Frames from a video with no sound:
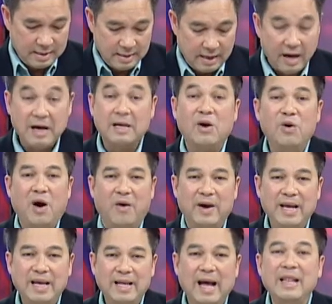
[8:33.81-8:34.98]
À, câu
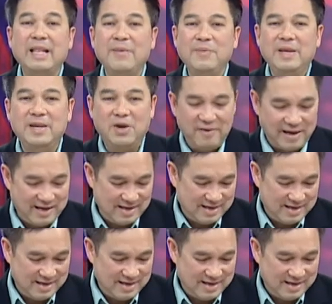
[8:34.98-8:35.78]
hỏi kế tiếp thưa quý vị.